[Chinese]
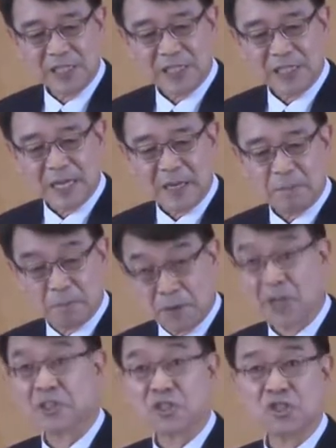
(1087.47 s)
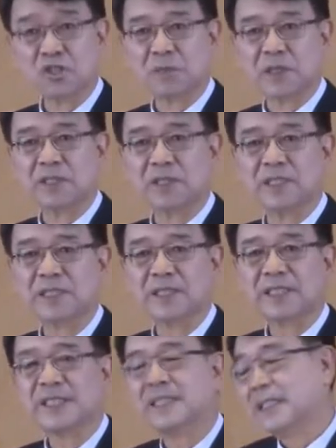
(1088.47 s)
大家都是罪人，所以我
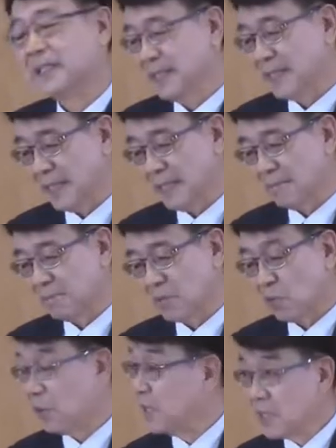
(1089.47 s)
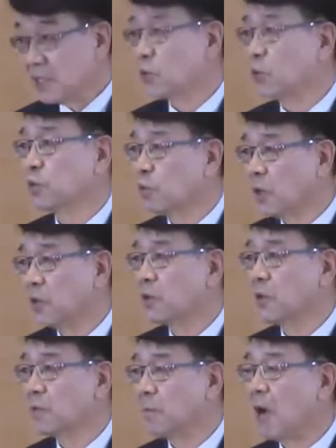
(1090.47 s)
们不能不犯
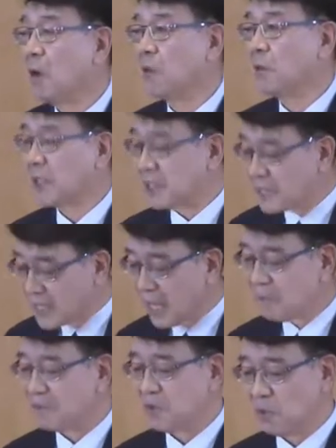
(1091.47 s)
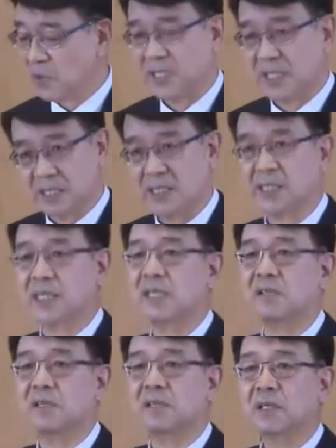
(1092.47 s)
罪。这也就是为什么
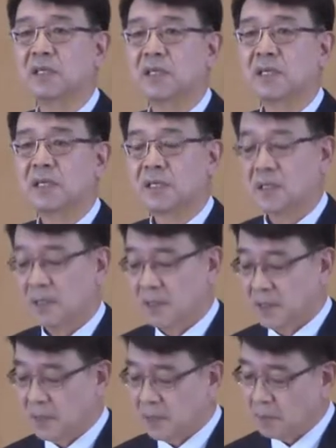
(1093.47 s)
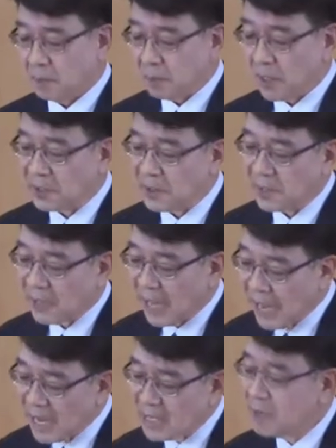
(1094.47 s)
我们不能呃自
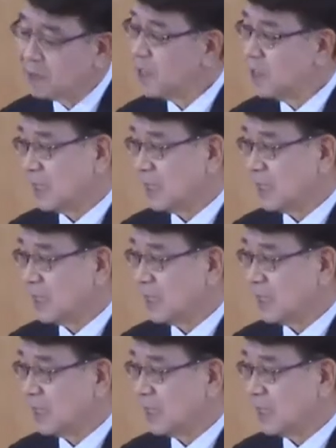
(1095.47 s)
救。